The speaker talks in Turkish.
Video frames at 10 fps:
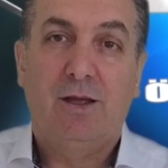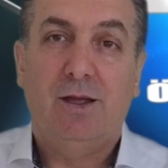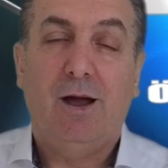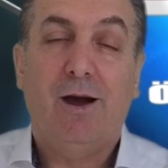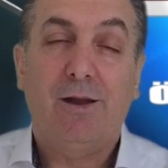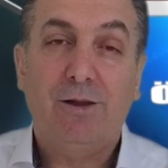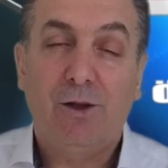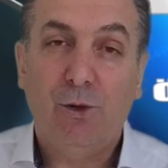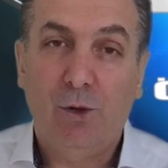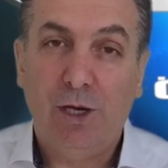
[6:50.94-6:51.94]
E,
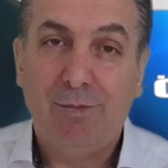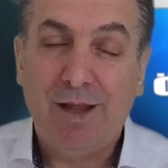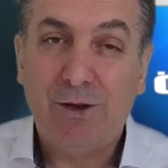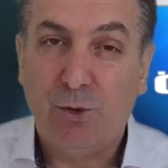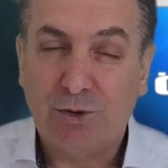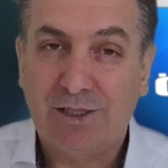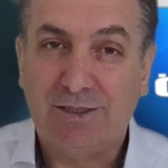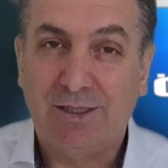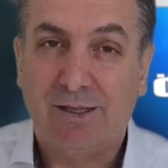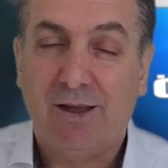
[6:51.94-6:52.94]
alınan önlemler
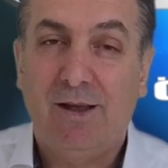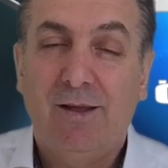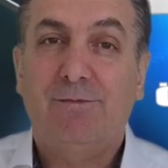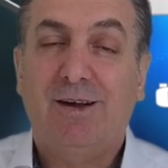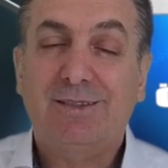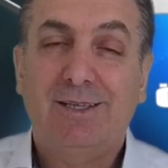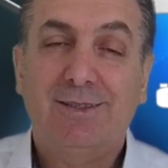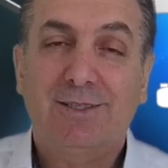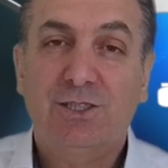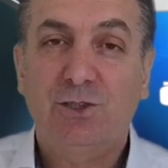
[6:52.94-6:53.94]
noktasında da
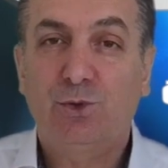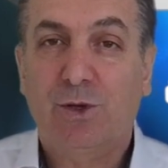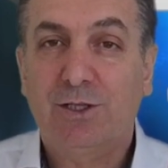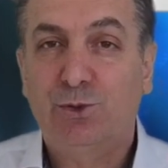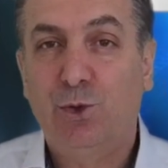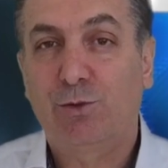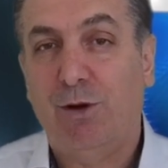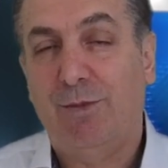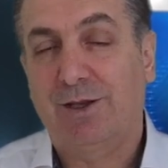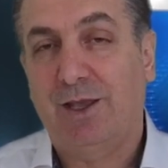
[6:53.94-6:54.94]
vatandaşı zora
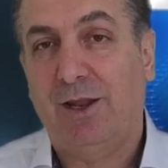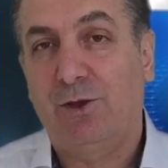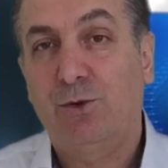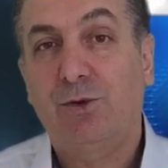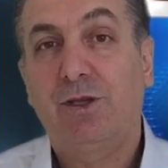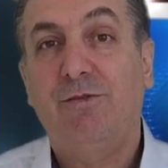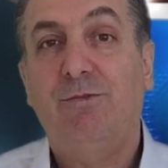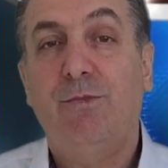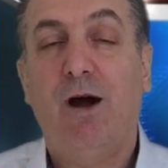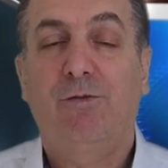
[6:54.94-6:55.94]
sokmamak gerekiyor ki
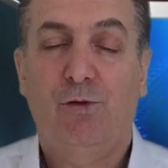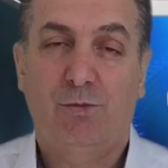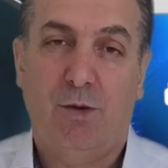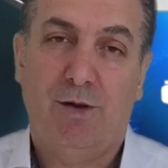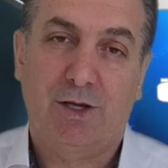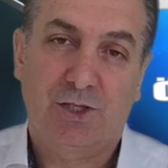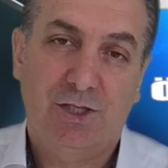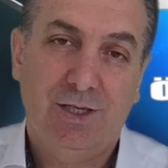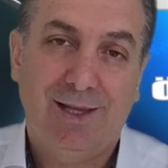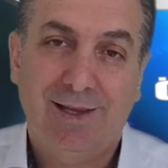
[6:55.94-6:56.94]
mahvolmamak
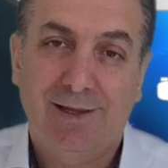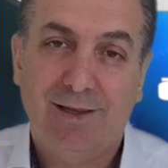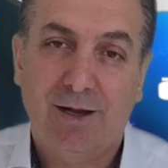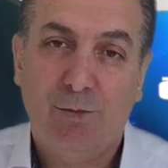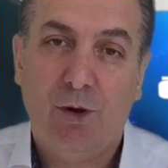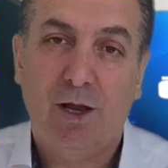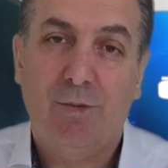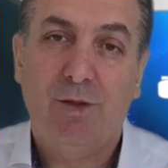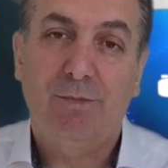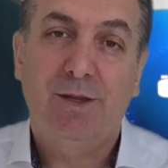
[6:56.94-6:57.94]
için İngiltere bu
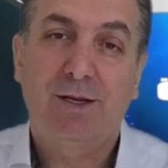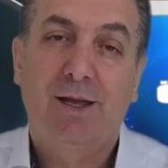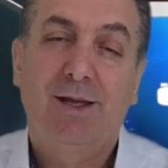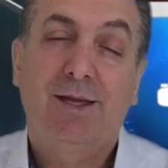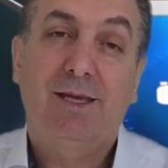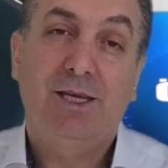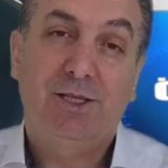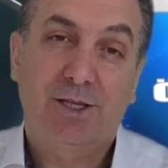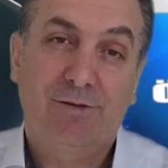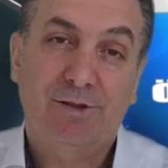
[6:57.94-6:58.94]
anlamda bir
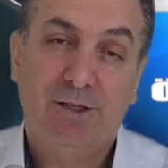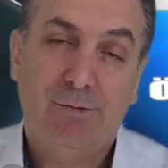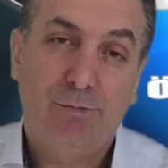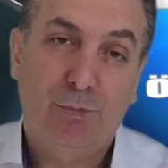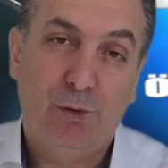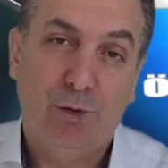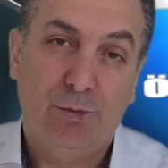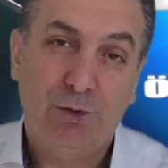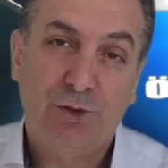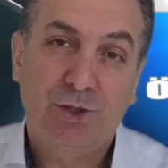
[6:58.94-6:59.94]
itirafta da
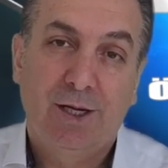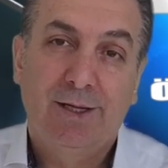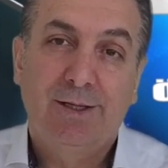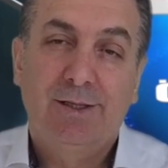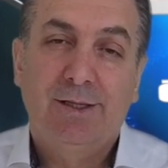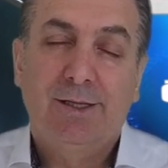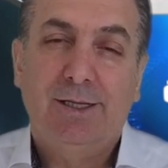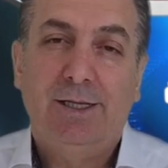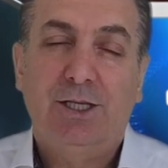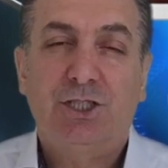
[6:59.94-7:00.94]
bulunmuş.
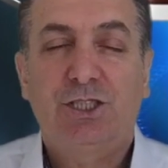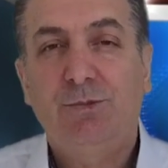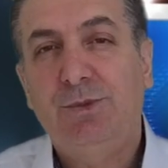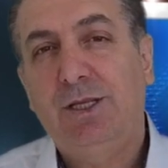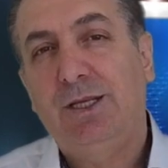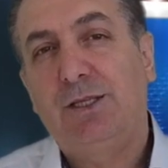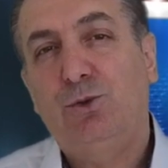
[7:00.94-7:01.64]
Ee, şimdi